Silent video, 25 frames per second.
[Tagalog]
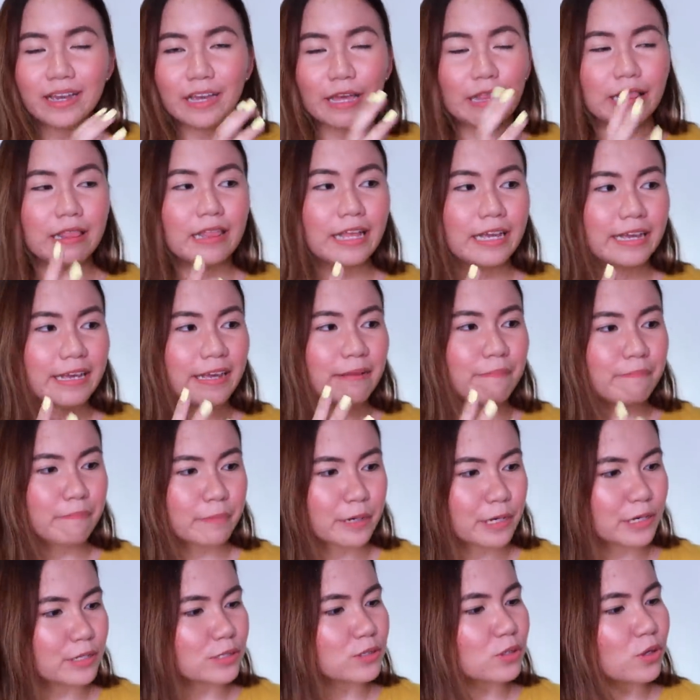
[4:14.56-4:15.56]
in like in
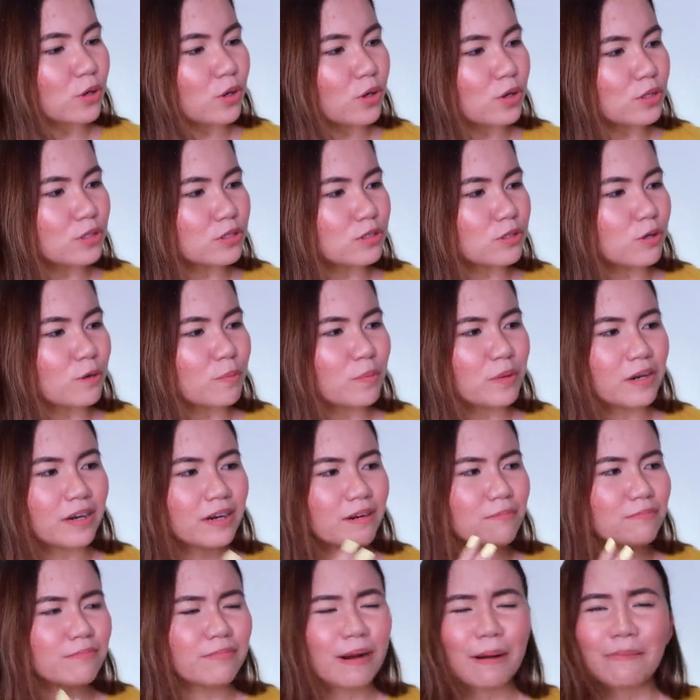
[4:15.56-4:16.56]
person,
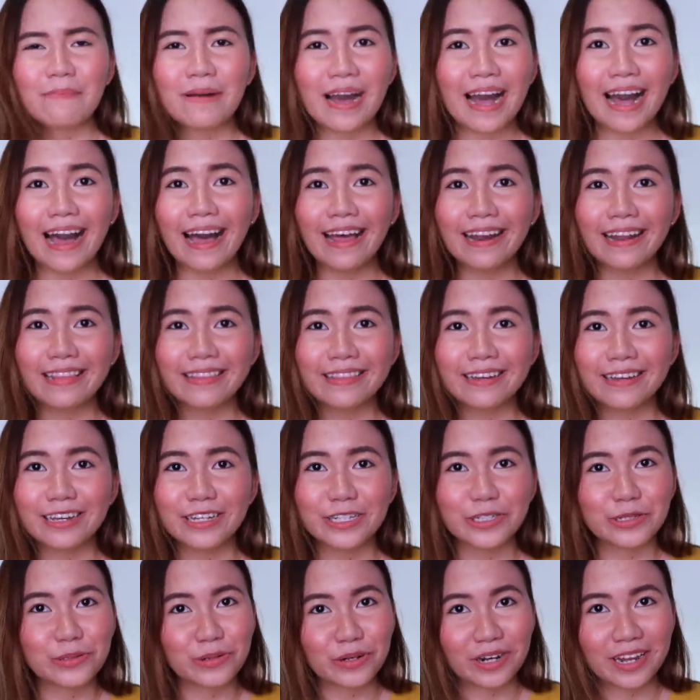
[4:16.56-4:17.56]
sobrang mamahalan ng
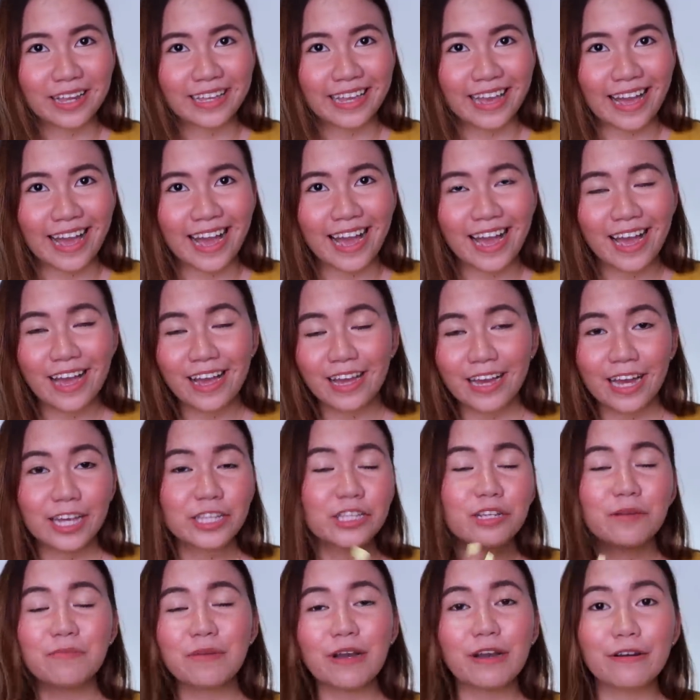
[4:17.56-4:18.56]
itsura niya.
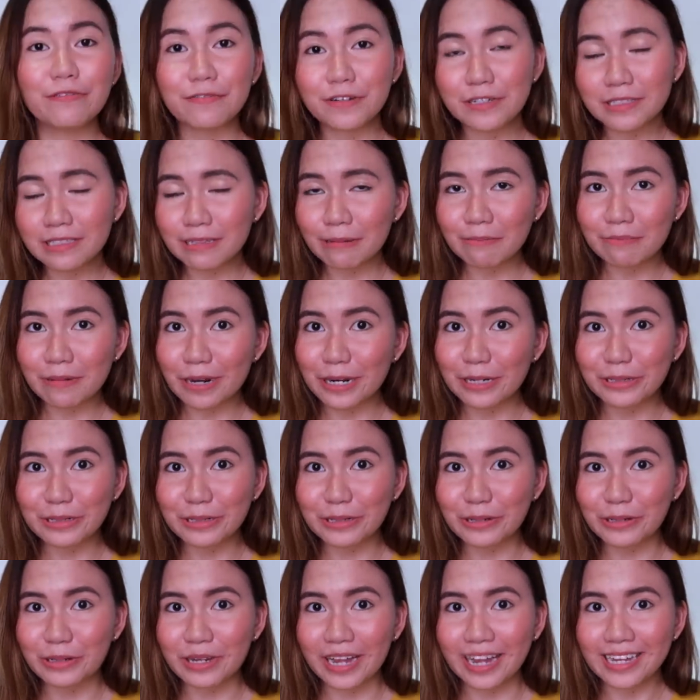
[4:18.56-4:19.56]
Ito yung mga first
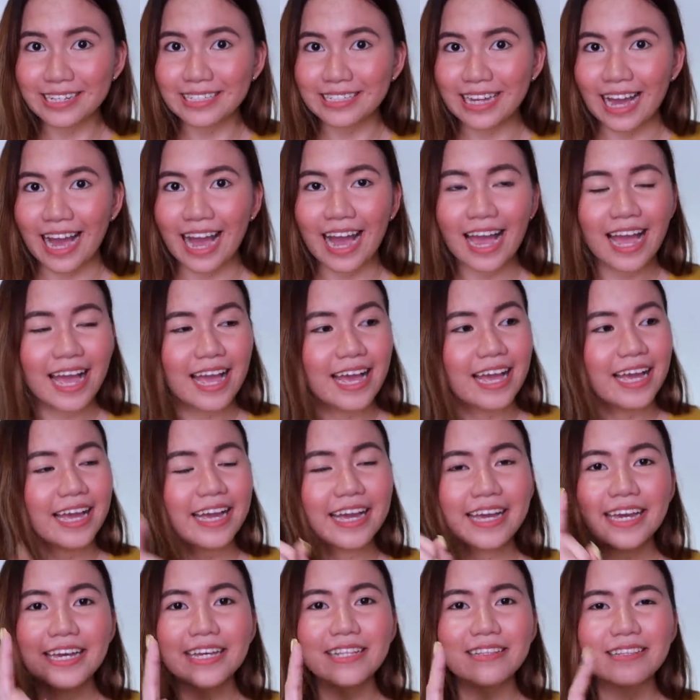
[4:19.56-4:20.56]
impression ko guys ha.
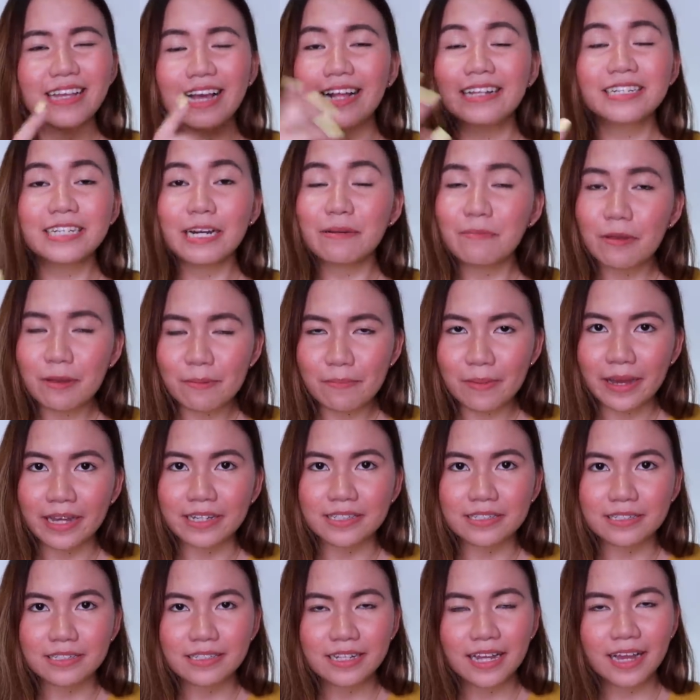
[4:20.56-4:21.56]
And I'll try my
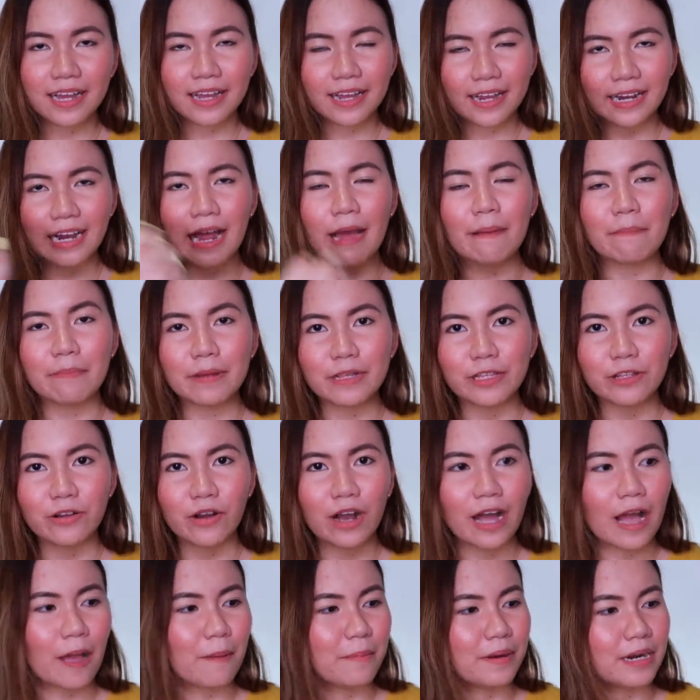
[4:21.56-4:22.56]
best na ilapit
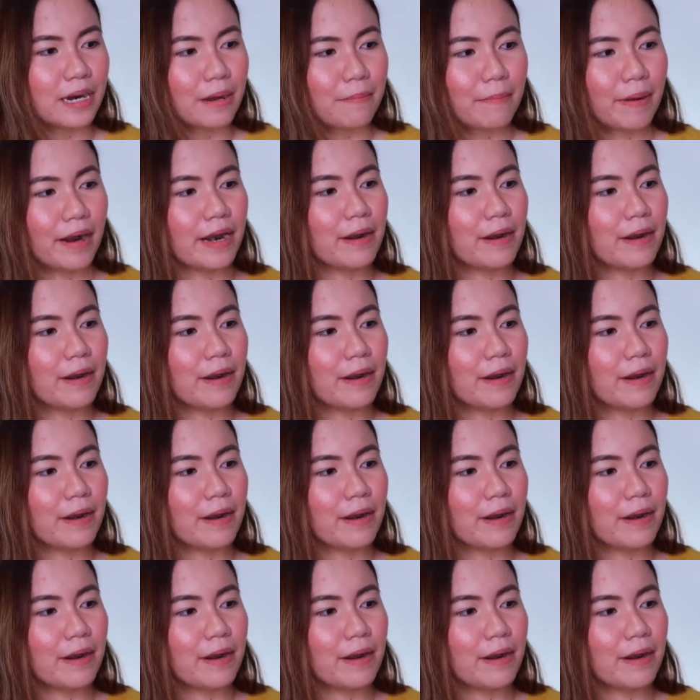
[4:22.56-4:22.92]
yung camera